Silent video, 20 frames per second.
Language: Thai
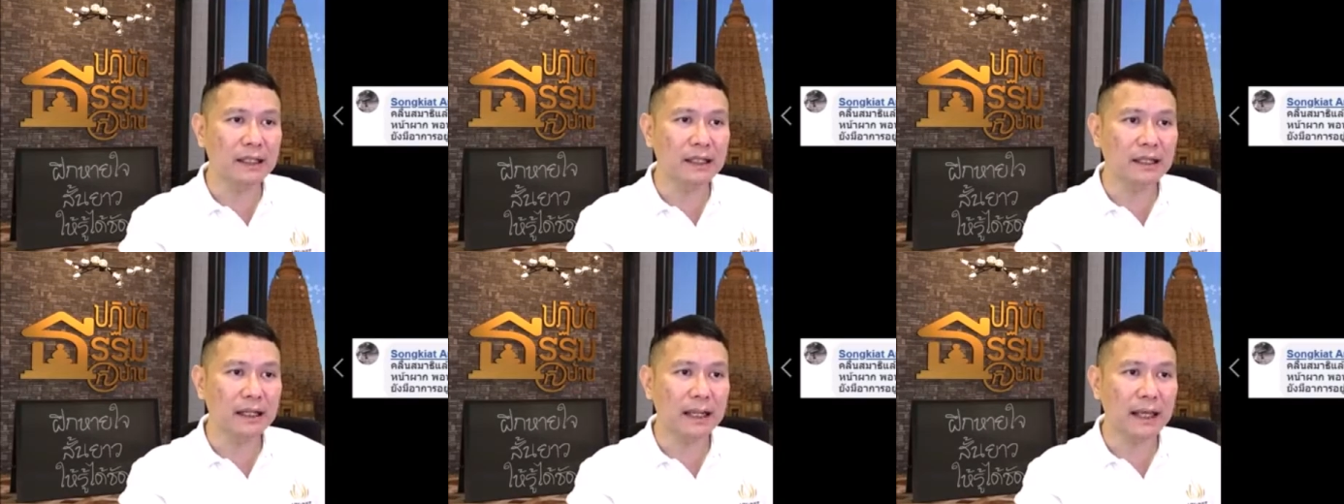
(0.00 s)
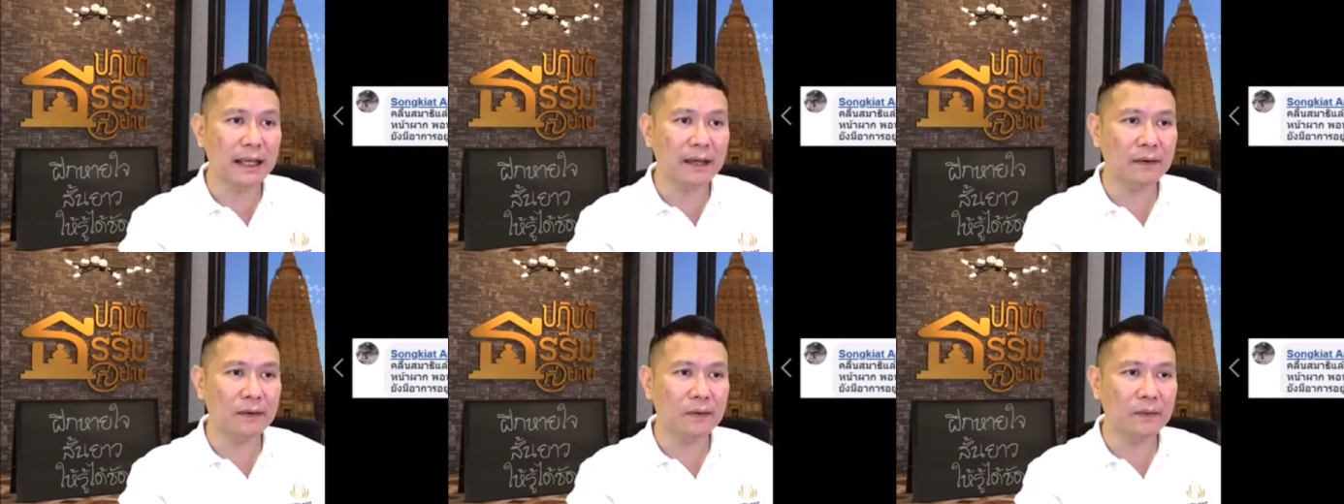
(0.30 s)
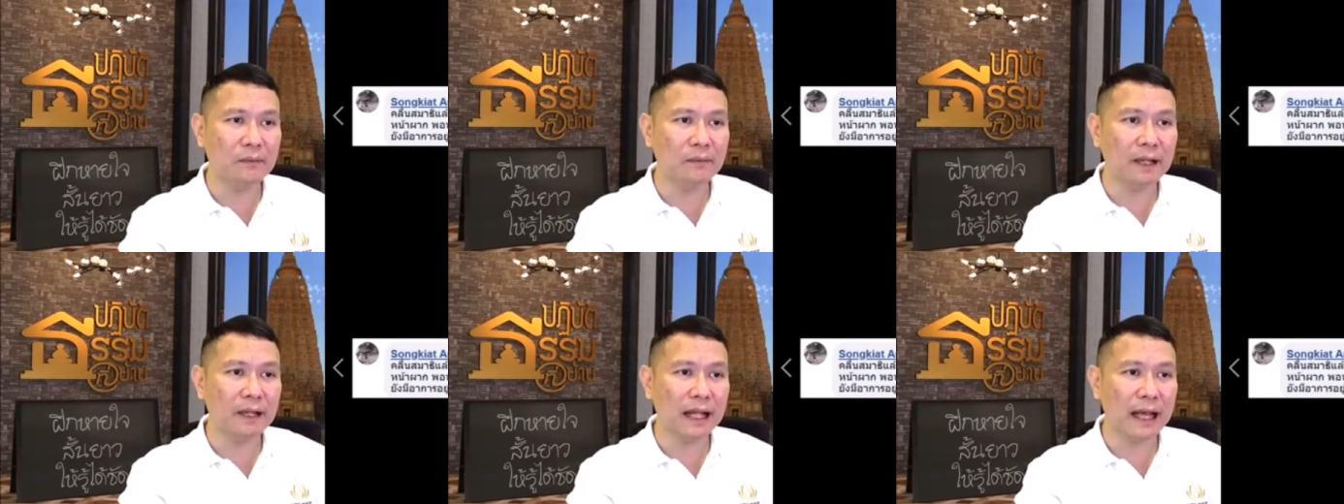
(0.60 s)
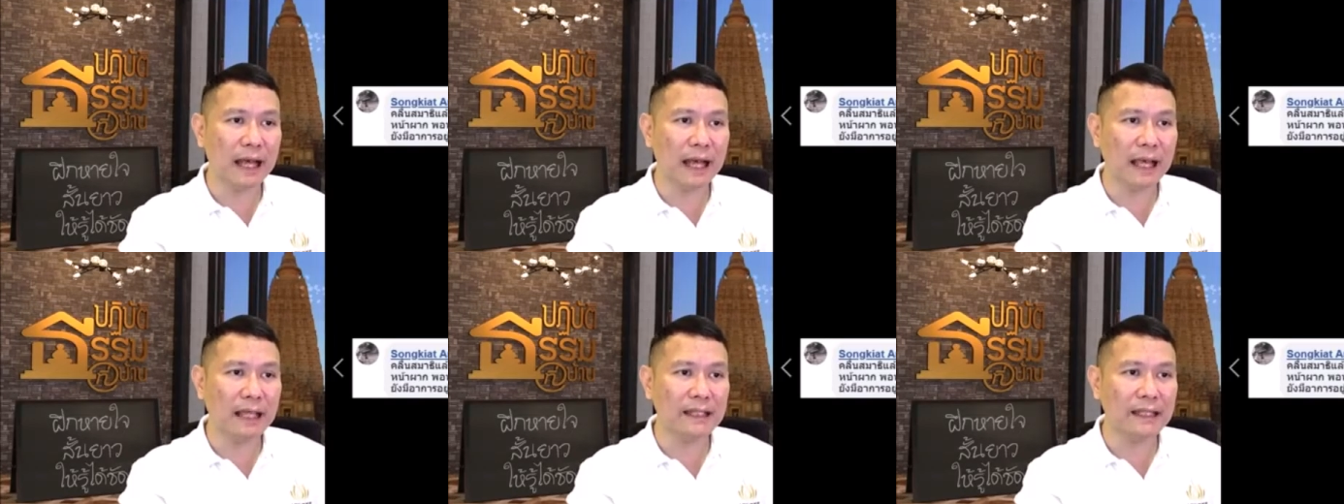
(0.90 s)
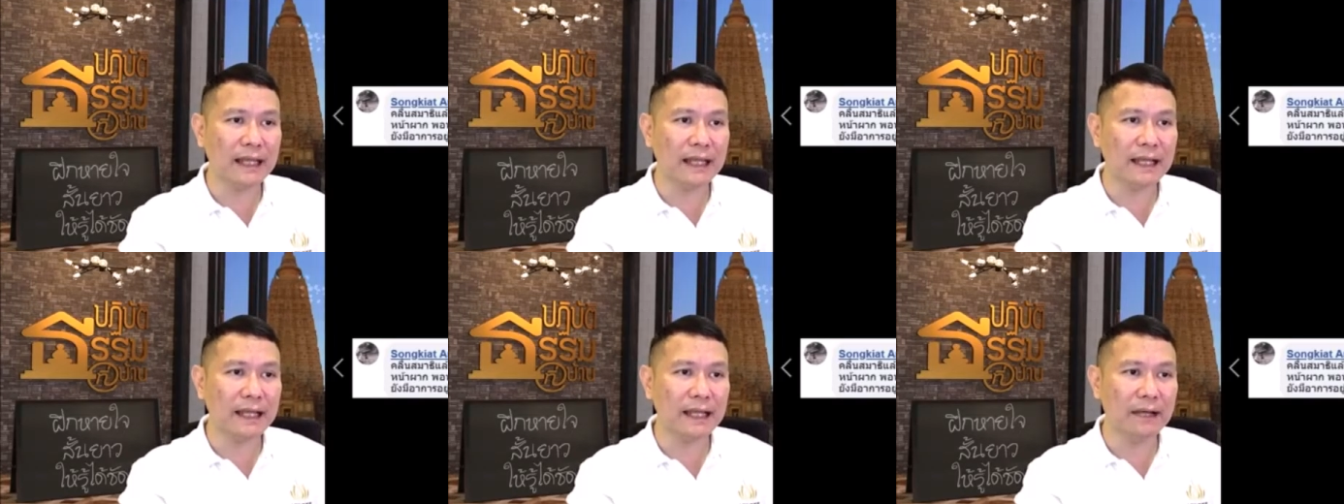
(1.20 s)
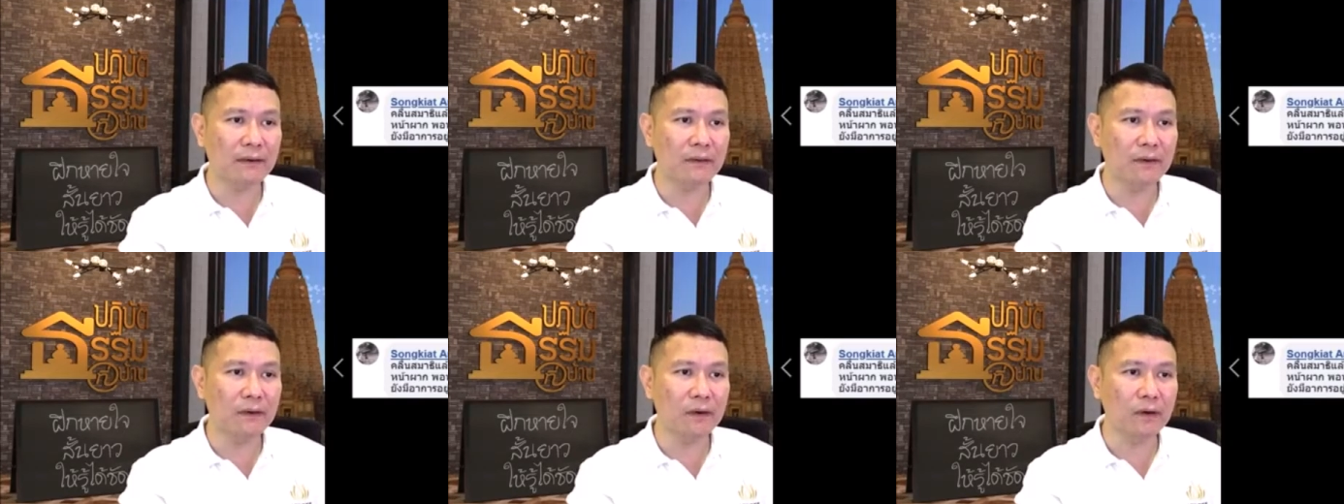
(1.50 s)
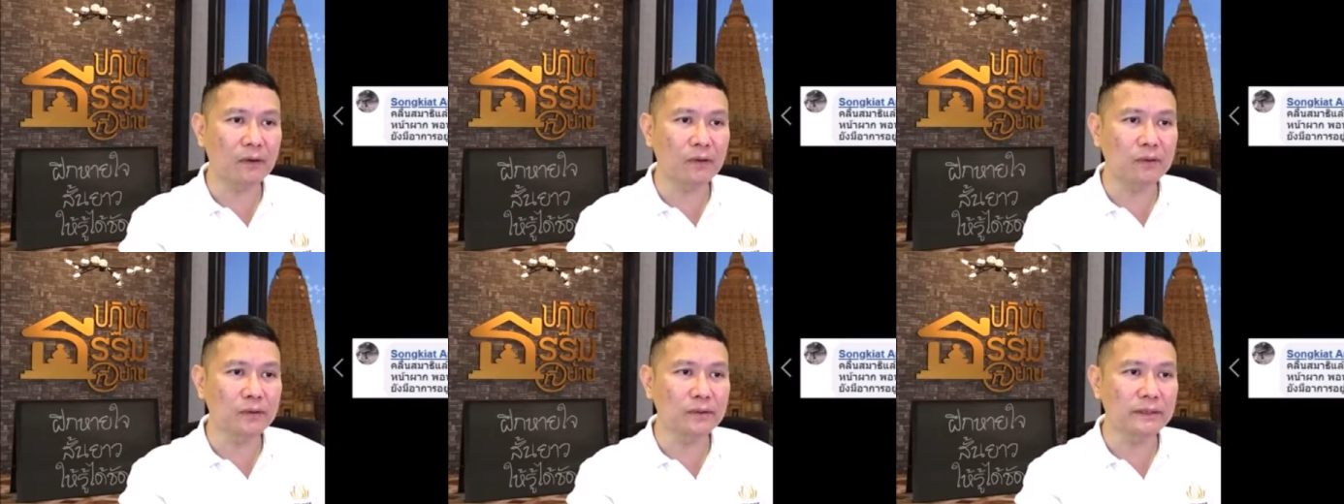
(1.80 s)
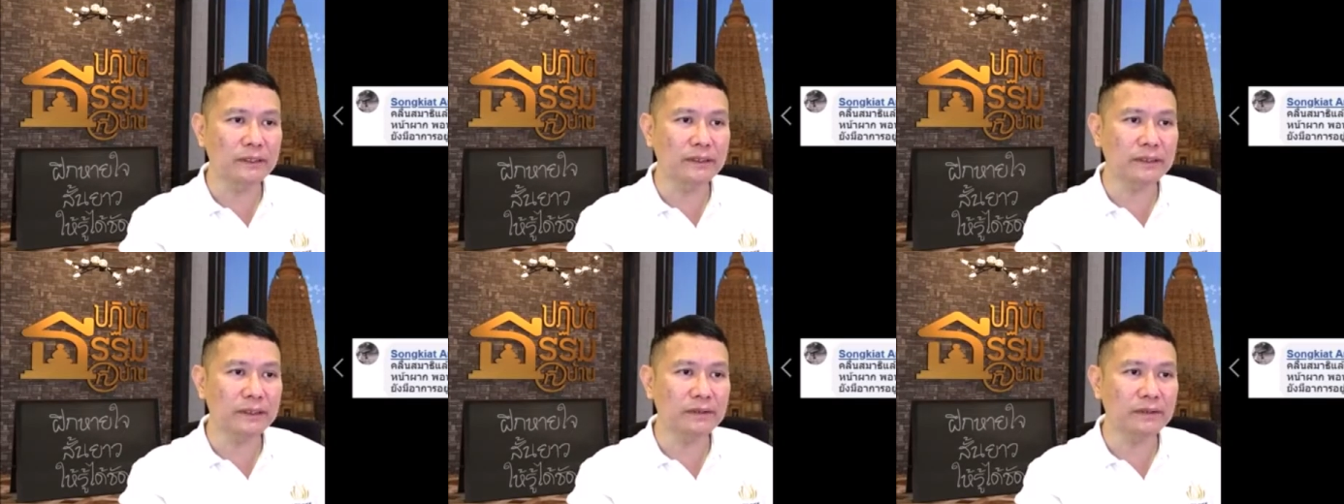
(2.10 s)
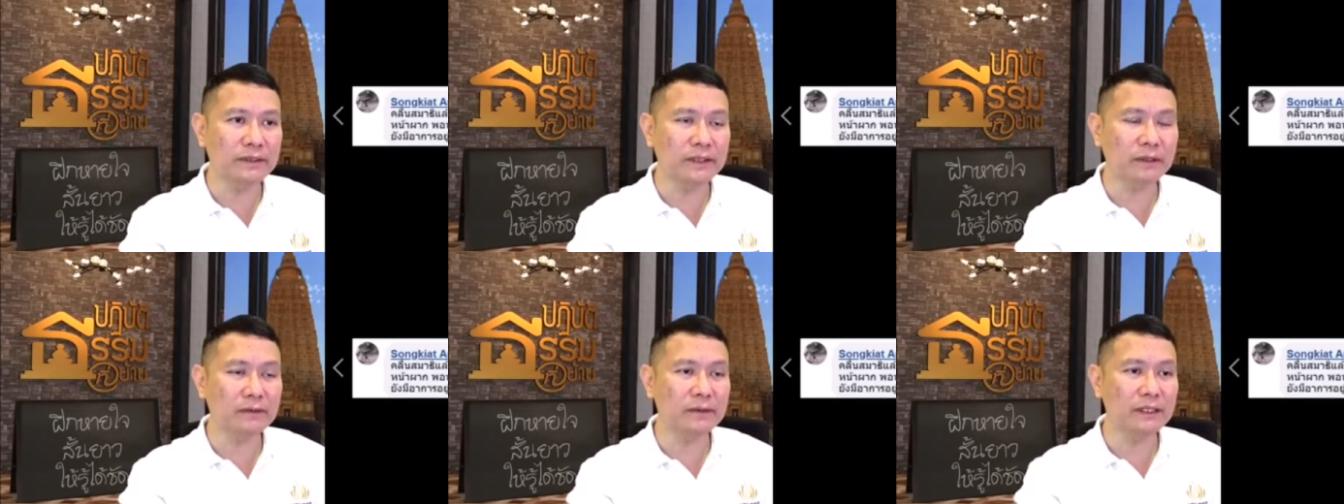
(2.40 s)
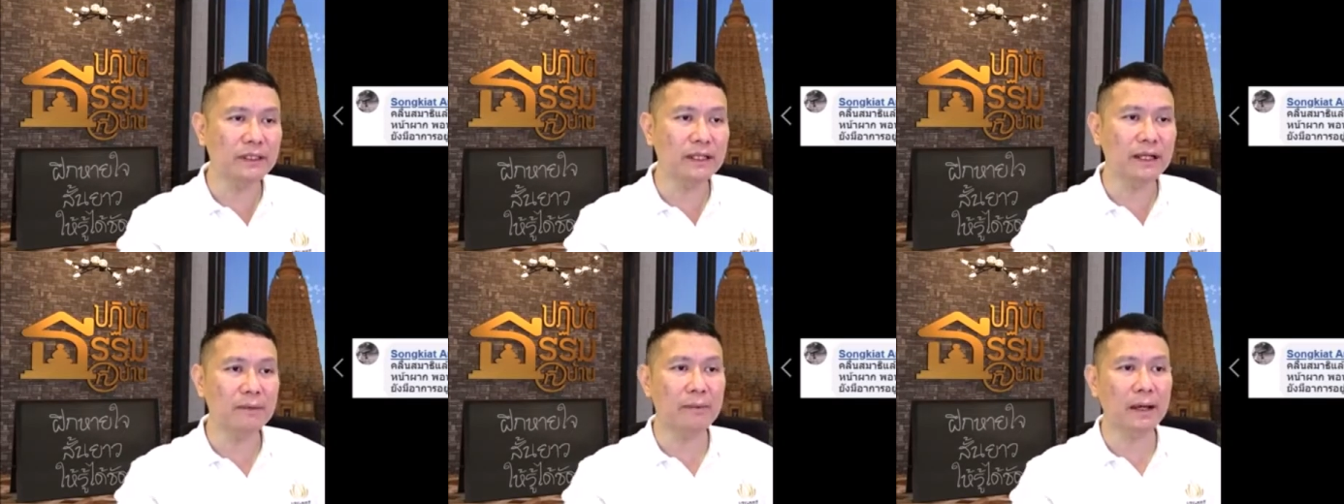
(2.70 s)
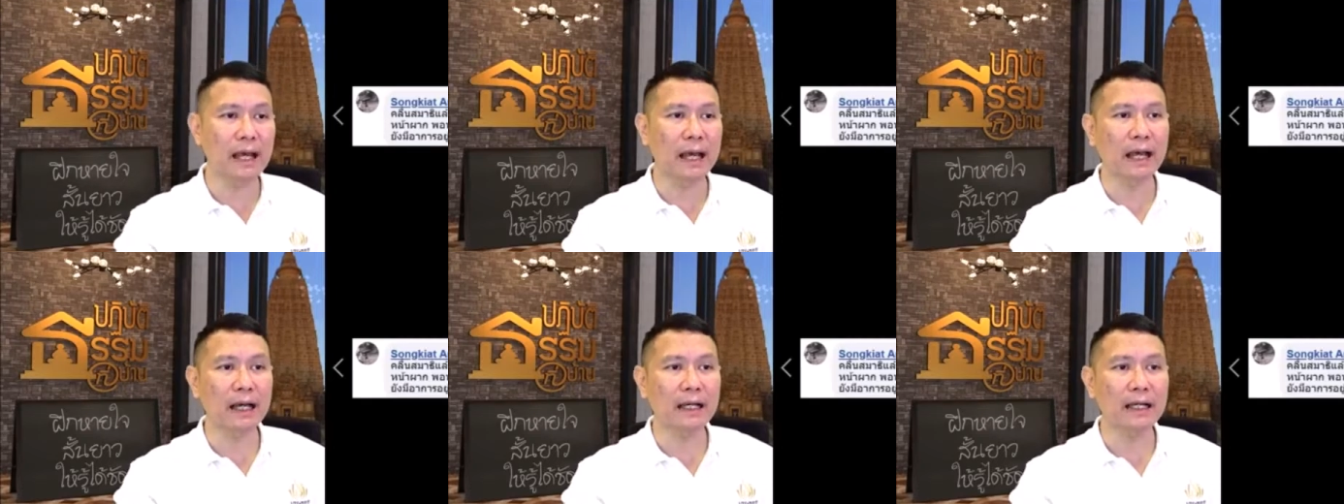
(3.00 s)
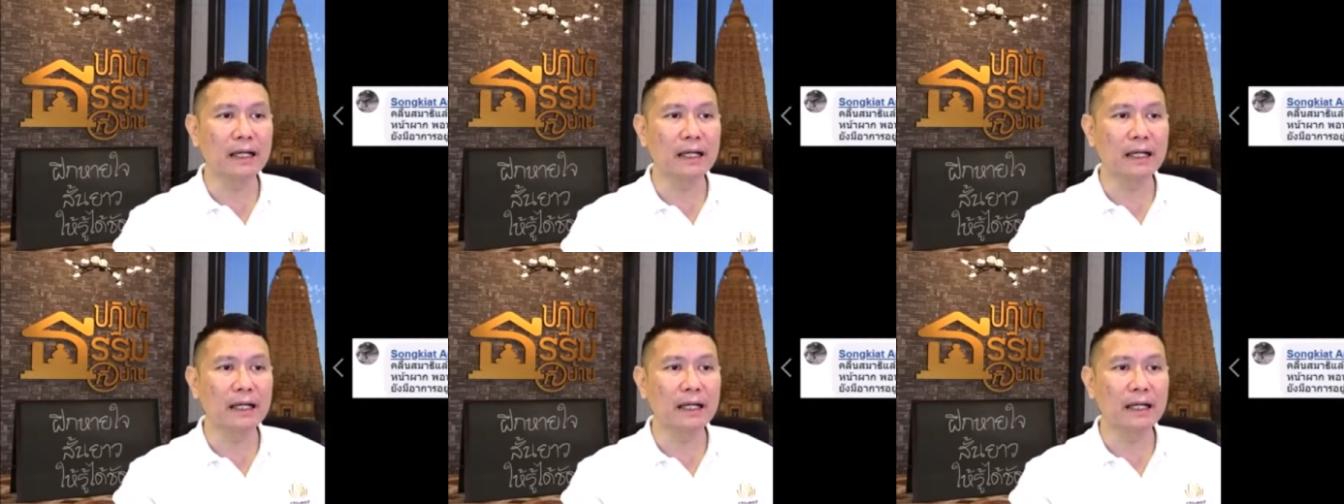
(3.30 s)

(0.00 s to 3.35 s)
แล้วเวลาหายใจเข้าออกรู้สึกเสียวๆที่หน้าผาก